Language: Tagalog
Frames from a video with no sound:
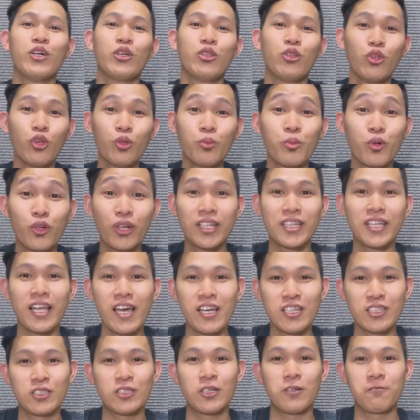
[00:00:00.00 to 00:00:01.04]
dun muna tayo
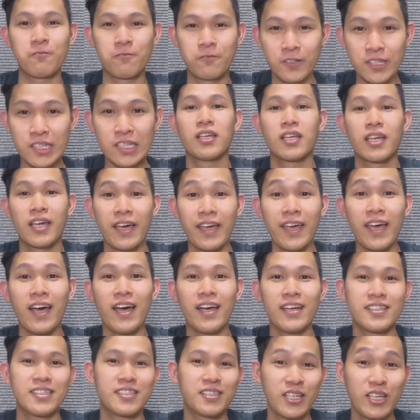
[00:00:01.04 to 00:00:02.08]
sa free. Kaya
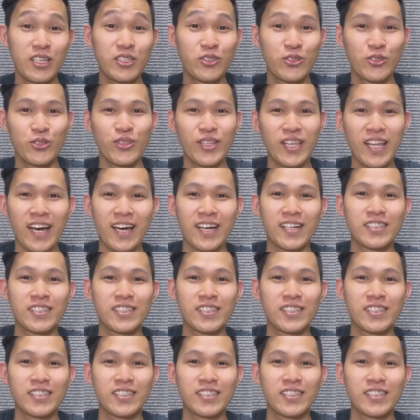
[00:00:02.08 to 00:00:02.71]
stay tuned lang.